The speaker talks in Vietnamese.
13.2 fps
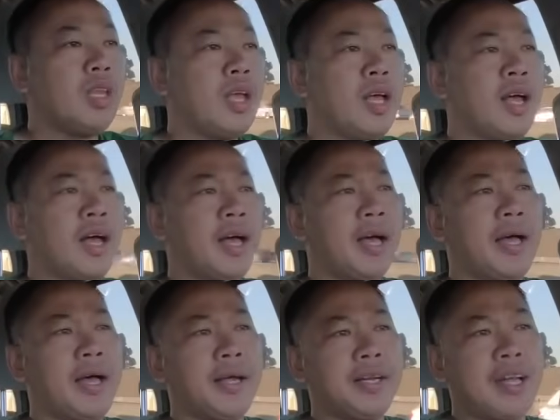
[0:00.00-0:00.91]

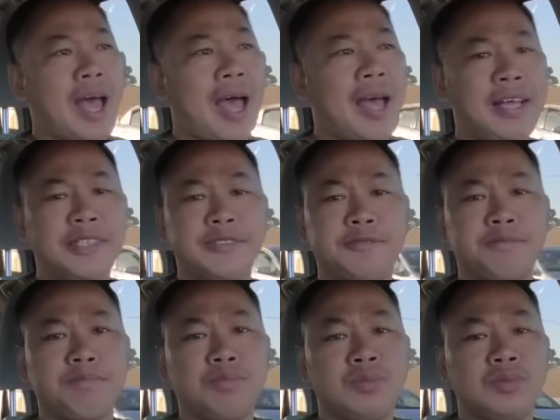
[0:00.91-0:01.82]
à nó đã
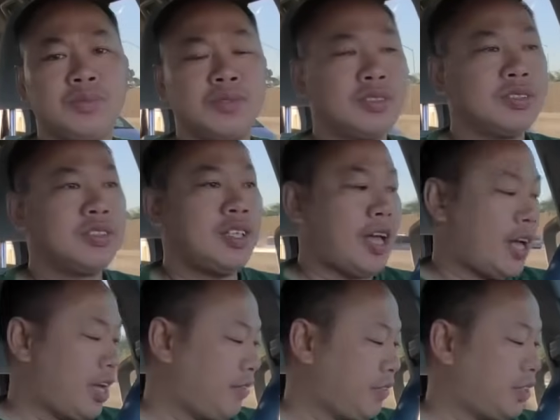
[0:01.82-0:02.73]
nó
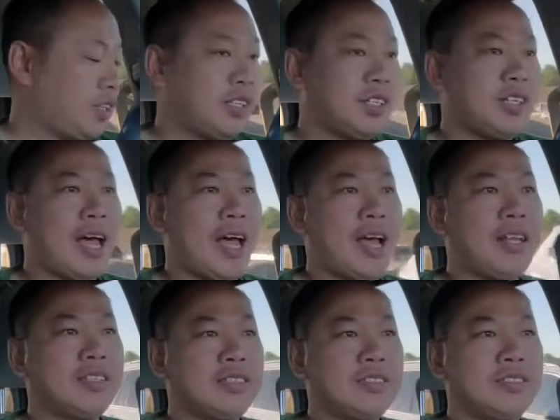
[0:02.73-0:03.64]
đã phải nói là nó
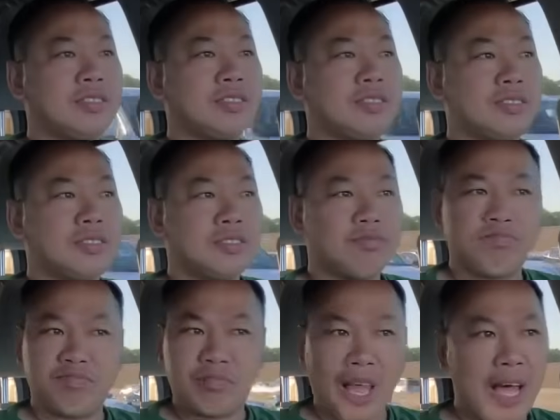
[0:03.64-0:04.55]
đã
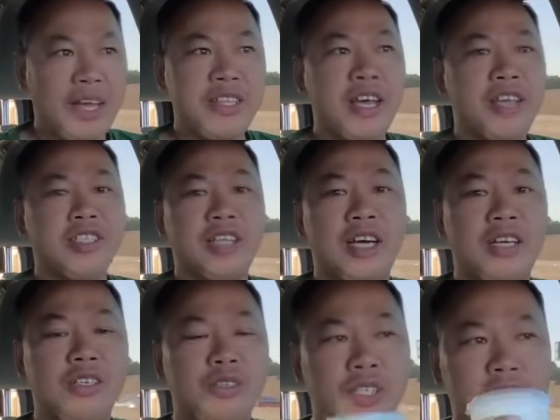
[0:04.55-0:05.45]
đã dễ
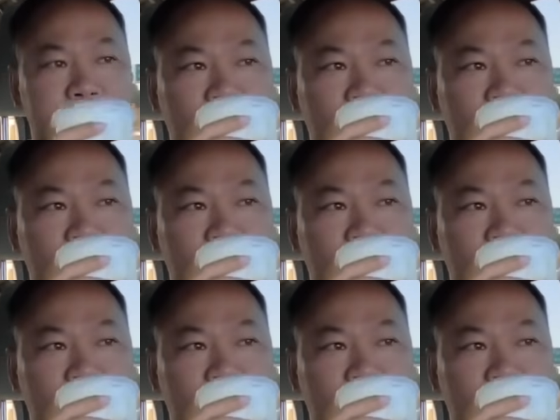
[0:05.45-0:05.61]
sợ luôn á